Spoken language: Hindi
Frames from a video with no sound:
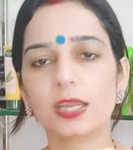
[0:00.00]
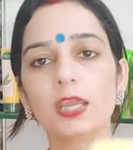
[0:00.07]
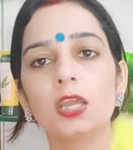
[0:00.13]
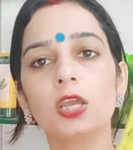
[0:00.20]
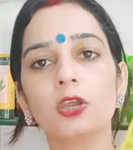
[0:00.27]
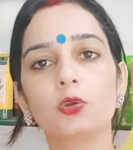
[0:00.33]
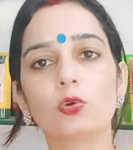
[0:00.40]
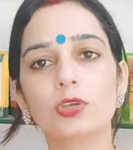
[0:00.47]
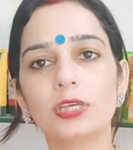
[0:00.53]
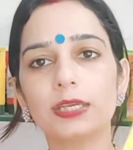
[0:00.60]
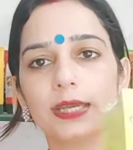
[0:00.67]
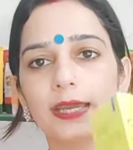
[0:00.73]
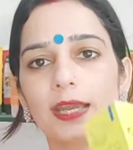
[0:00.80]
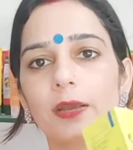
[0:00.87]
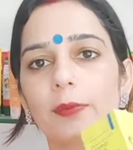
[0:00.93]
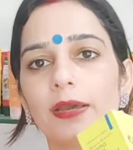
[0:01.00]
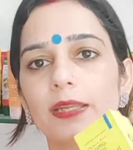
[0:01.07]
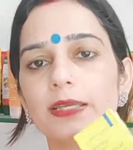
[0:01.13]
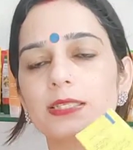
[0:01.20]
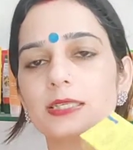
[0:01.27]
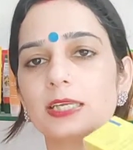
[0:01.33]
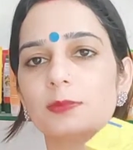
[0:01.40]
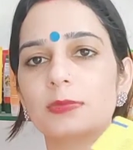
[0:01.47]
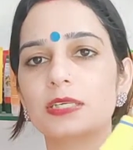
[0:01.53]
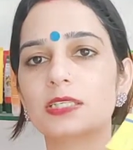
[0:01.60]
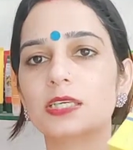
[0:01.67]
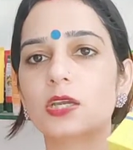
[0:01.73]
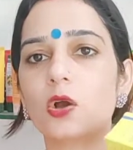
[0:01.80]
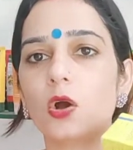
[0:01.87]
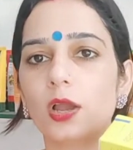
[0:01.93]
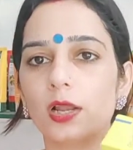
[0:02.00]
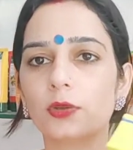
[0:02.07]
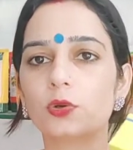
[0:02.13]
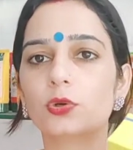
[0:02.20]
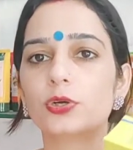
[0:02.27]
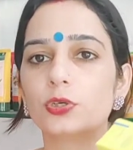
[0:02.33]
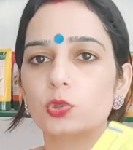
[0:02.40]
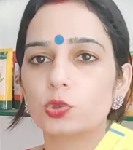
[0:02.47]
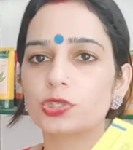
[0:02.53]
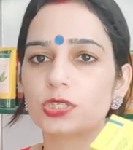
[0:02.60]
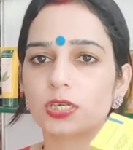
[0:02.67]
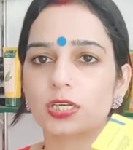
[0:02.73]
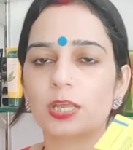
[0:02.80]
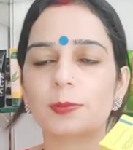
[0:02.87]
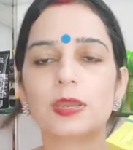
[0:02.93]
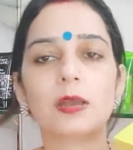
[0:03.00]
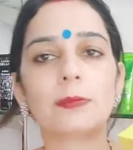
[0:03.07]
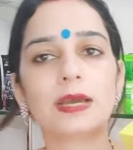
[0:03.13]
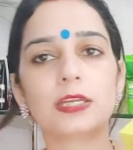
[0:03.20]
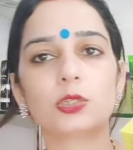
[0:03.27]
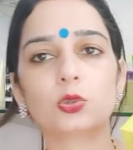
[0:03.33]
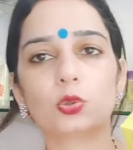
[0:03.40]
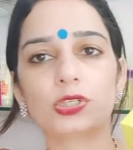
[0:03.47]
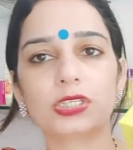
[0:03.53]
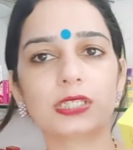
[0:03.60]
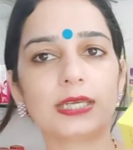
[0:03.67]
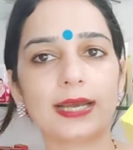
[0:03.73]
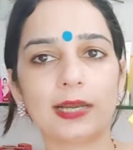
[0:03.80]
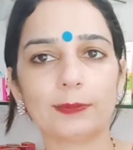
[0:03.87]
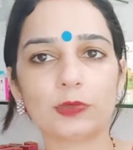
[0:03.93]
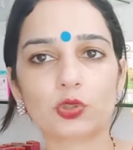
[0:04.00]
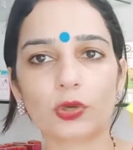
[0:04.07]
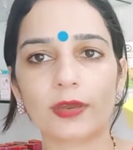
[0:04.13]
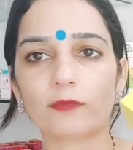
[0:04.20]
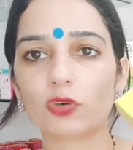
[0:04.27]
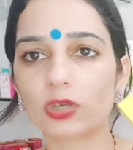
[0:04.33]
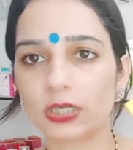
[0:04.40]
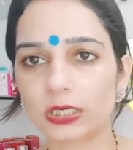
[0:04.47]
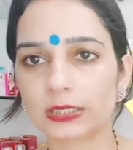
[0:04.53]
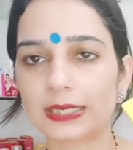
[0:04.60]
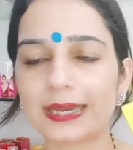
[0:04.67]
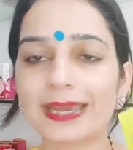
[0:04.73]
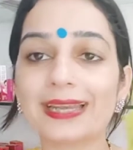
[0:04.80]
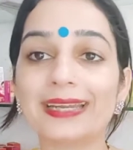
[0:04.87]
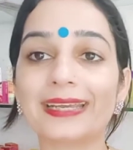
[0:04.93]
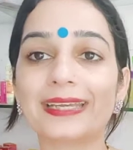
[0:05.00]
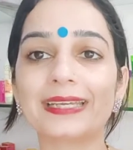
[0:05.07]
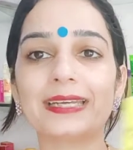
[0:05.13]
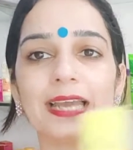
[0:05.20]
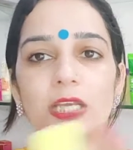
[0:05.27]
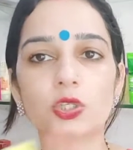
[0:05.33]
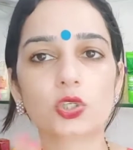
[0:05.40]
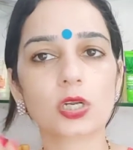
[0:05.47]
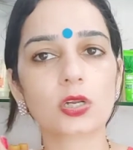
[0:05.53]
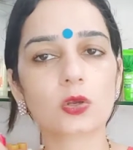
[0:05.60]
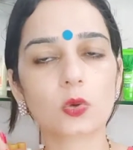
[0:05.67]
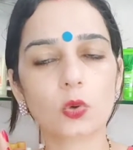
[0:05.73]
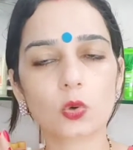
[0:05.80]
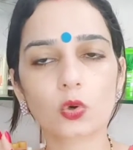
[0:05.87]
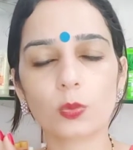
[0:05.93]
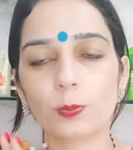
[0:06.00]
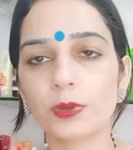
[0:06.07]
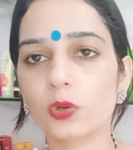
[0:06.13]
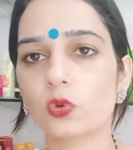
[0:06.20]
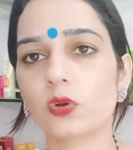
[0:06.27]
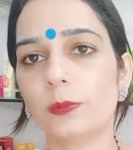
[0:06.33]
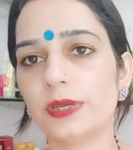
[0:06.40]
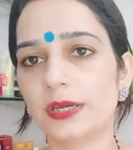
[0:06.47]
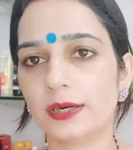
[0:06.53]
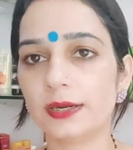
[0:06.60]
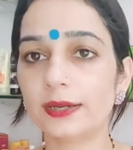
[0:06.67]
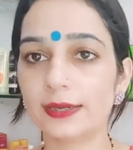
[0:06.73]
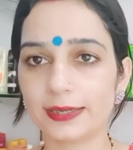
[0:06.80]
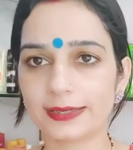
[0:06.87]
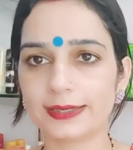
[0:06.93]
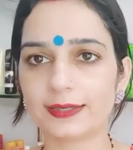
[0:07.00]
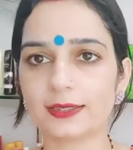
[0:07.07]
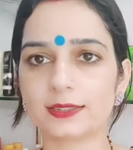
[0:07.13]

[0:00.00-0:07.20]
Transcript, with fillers: क्योंकि ये हमारी स्किन में से ऑयल को रिड्यूस करने में हमारी थोड़ी सी हेल्प जो है वो करता है लेकिन नेचुरल ग्लो को बिल्कुल भी हर्ट नहीं करता